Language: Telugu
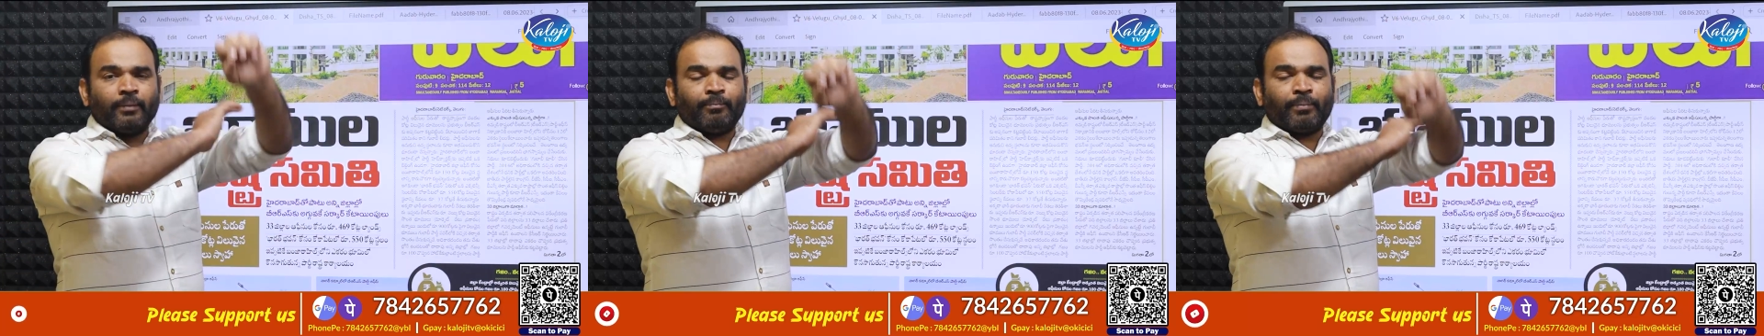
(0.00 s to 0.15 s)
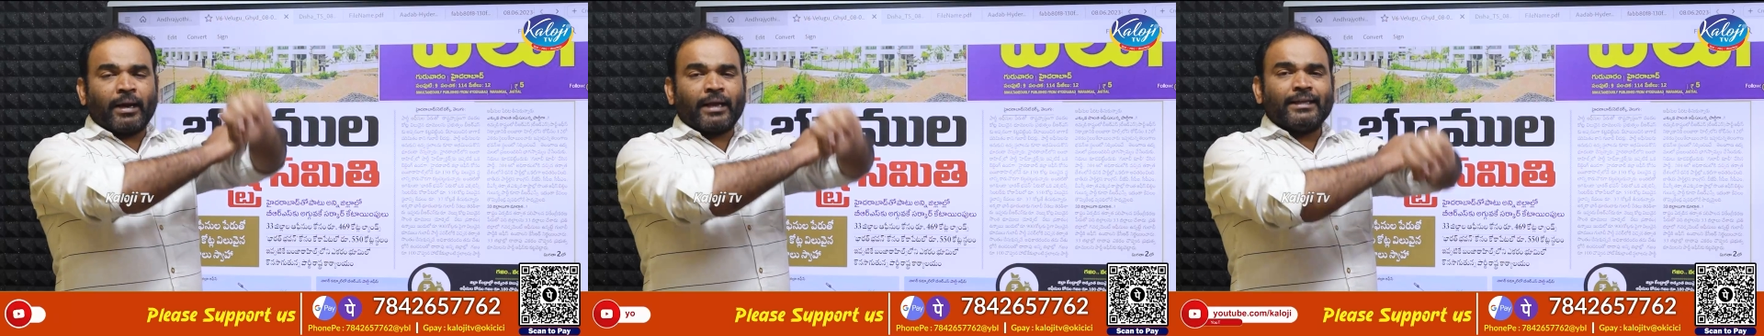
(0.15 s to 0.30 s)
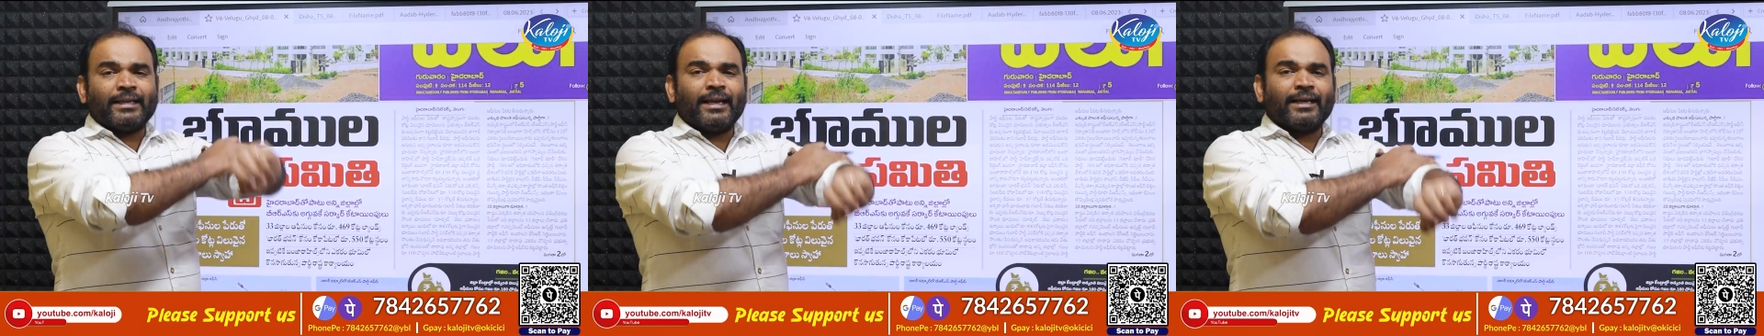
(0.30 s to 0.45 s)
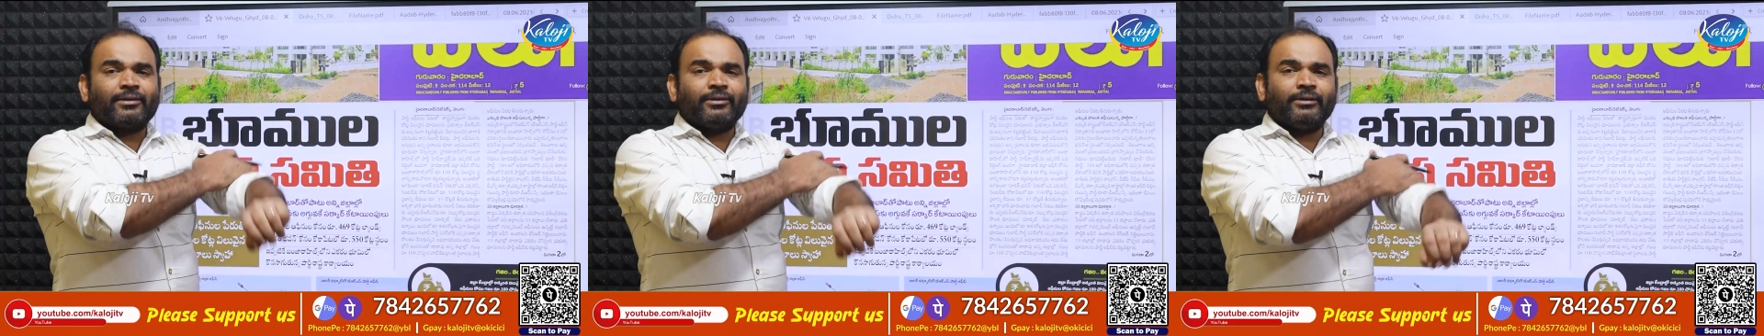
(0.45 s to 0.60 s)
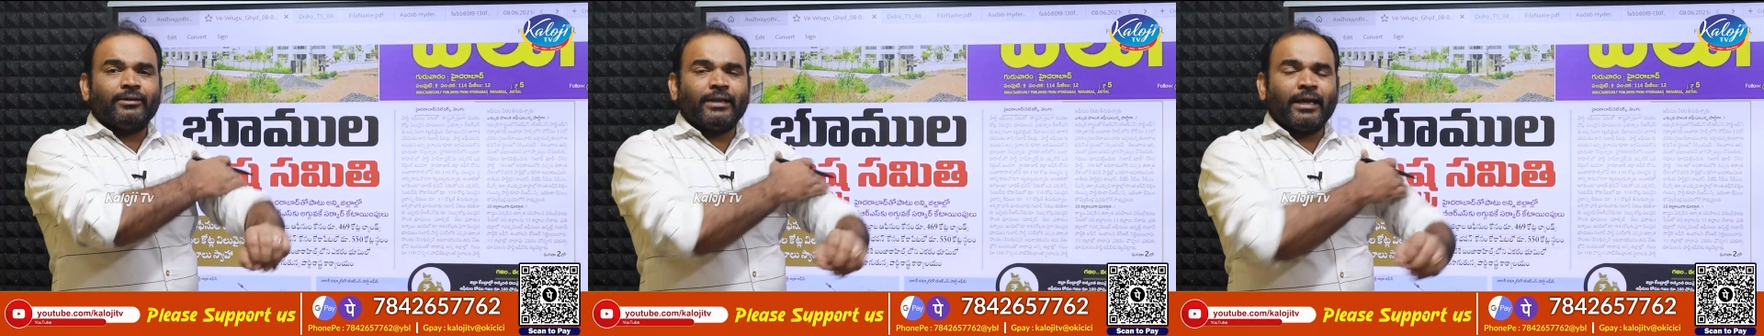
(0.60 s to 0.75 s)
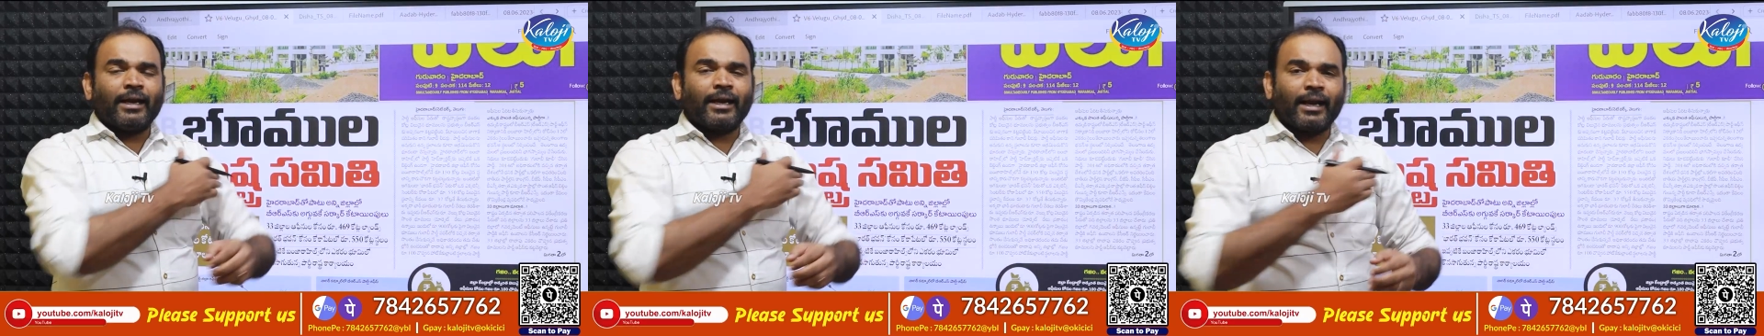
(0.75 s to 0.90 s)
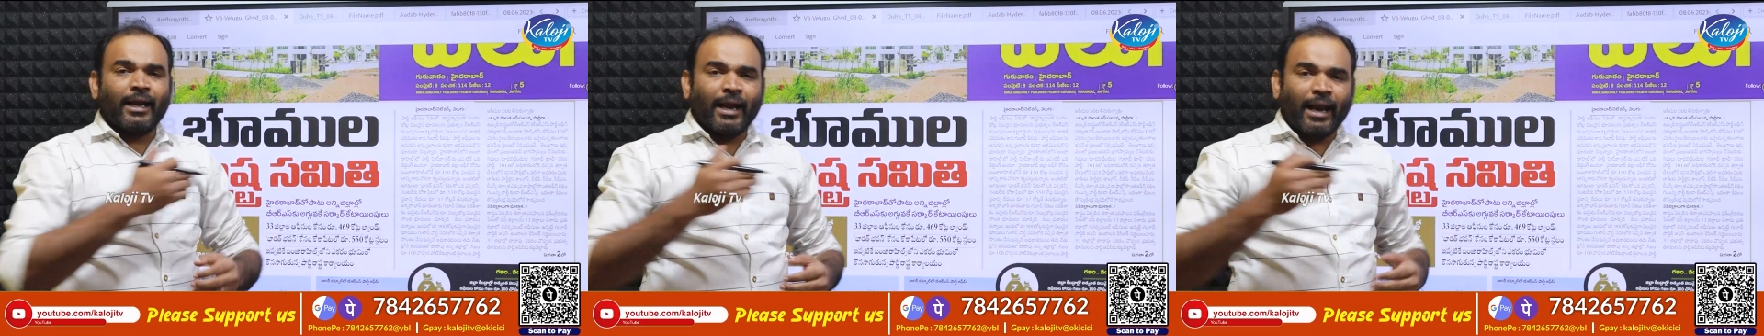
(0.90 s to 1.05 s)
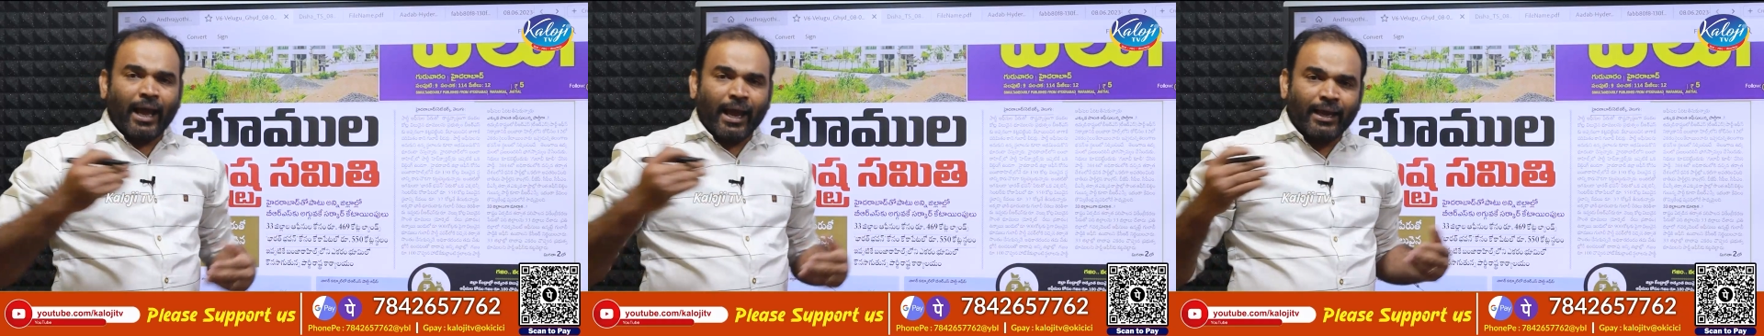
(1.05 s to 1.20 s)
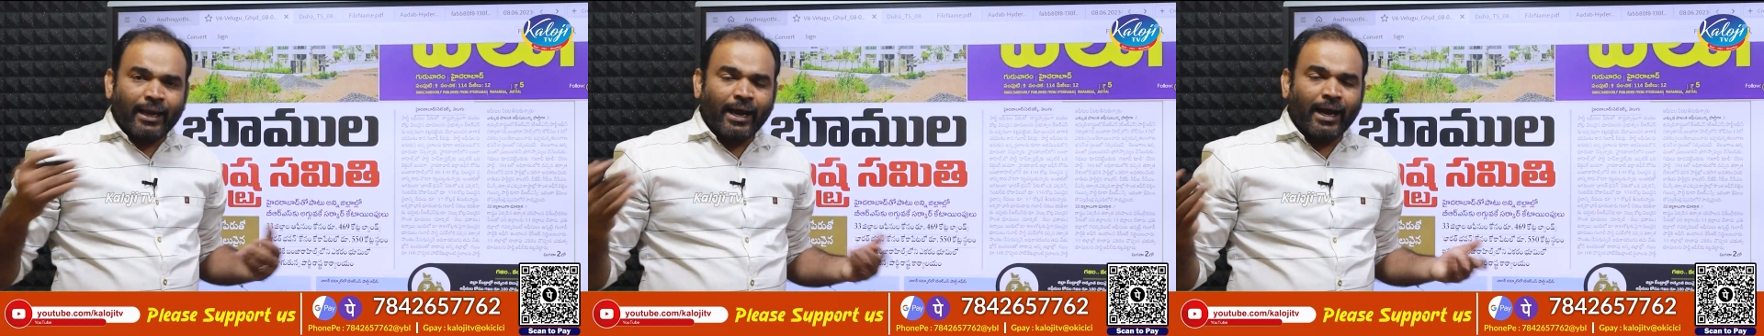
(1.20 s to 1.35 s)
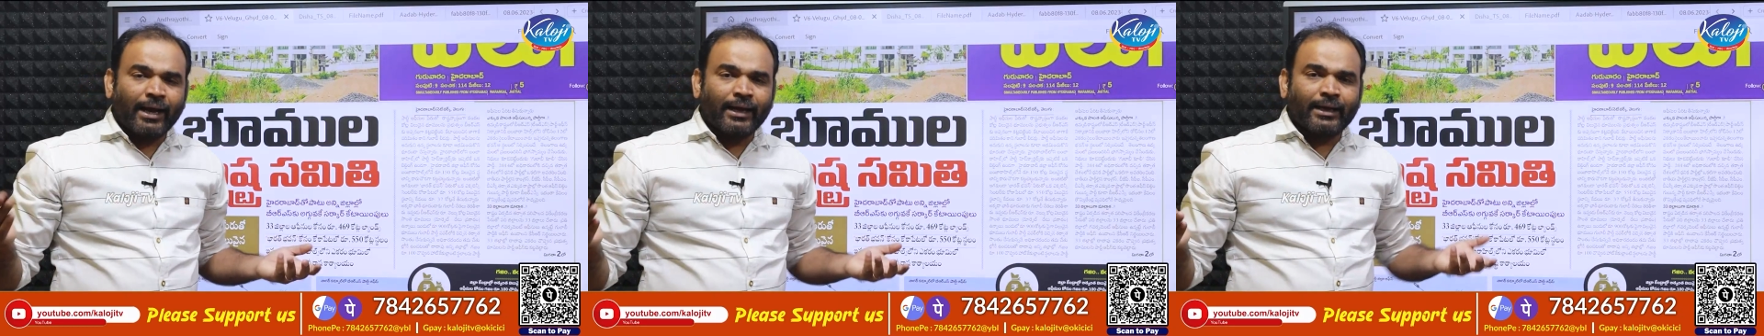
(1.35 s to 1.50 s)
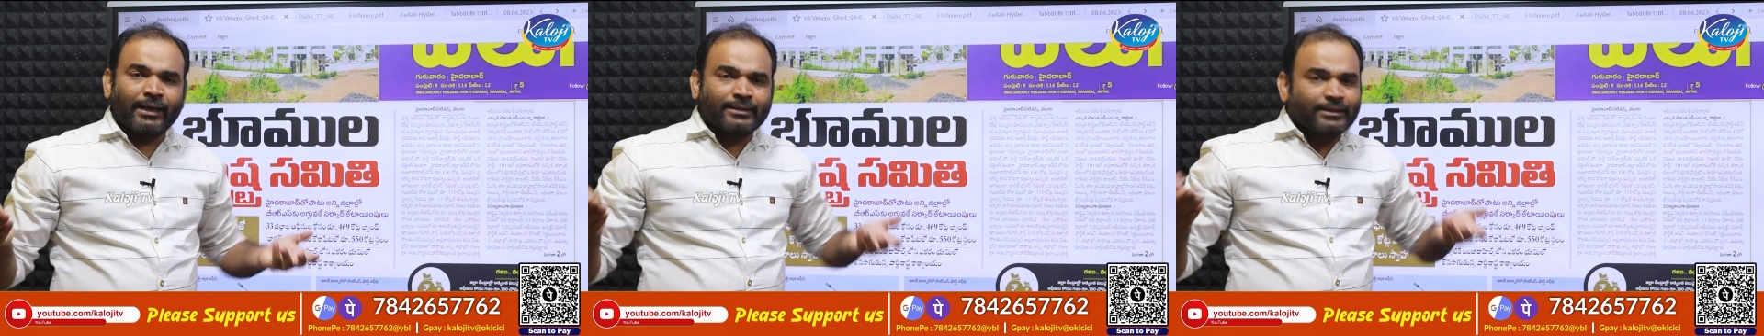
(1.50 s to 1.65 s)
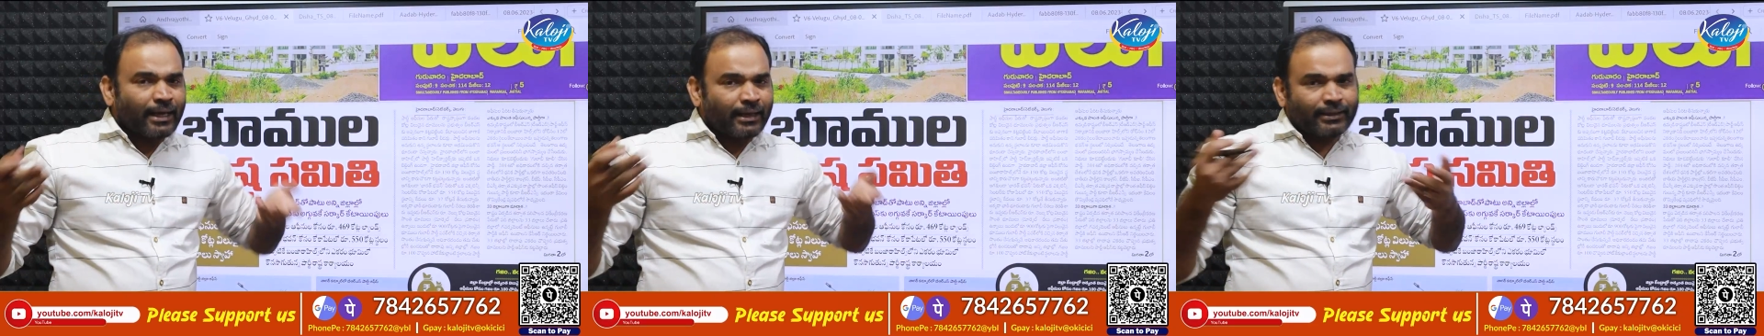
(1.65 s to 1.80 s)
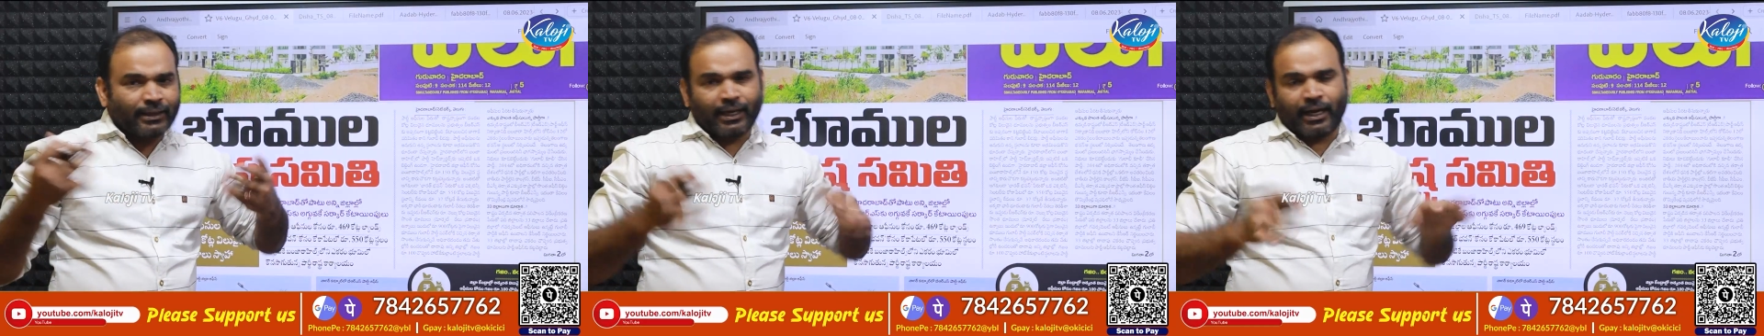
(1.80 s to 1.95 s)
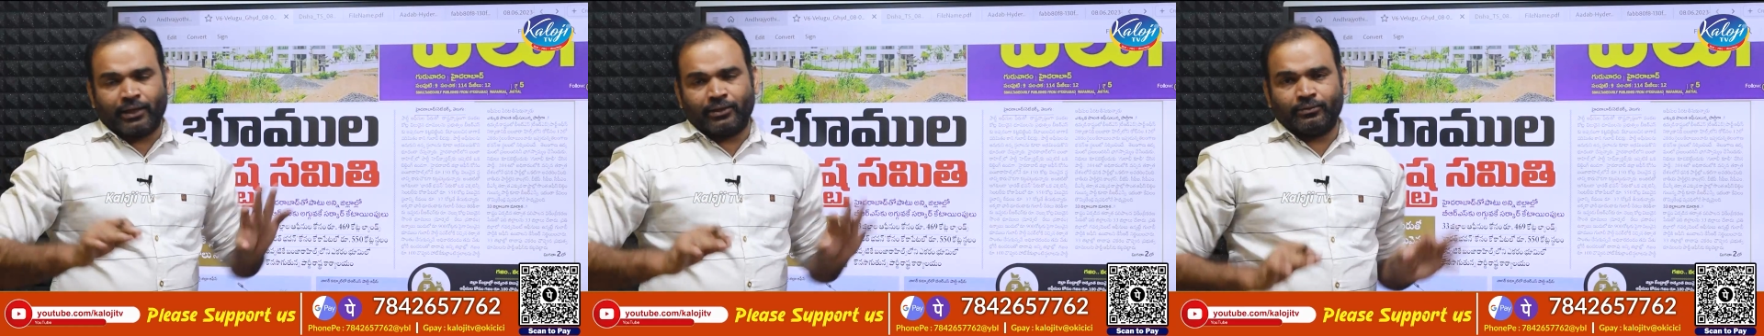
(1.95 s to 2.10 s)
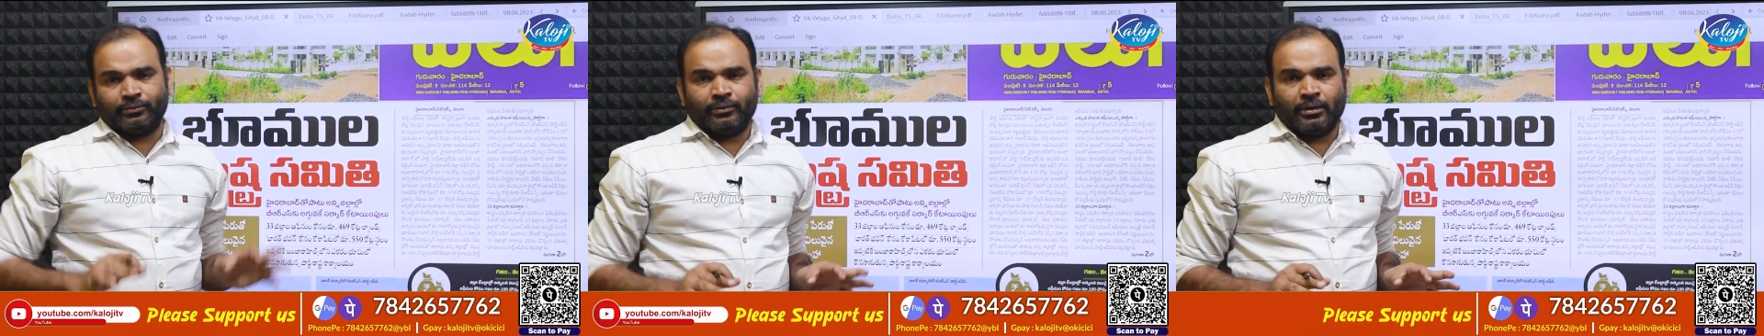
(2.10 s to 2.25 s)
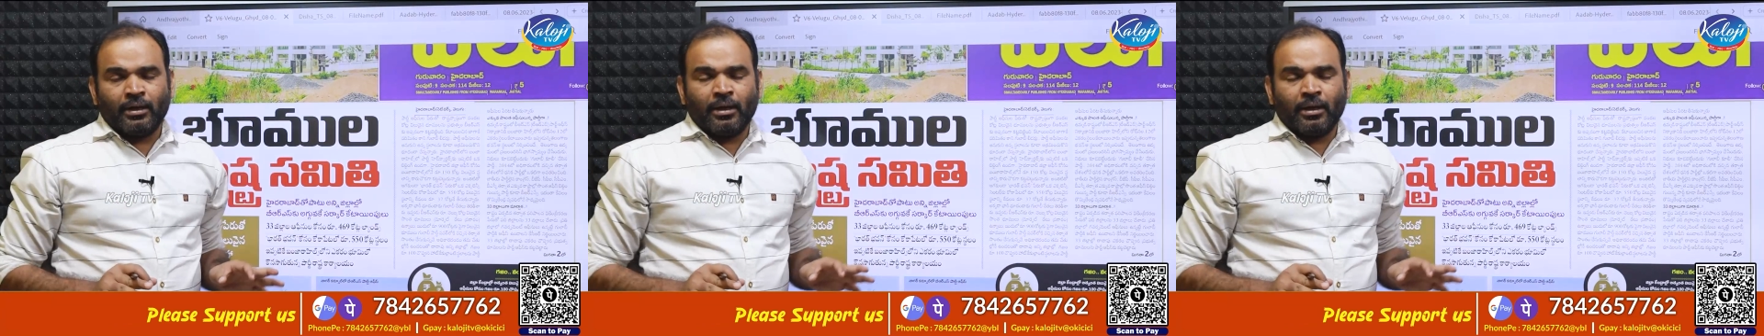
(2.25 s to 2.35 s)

ప్రజలకు ఇవ్వండిరా నాయన అంటే శాత కాదు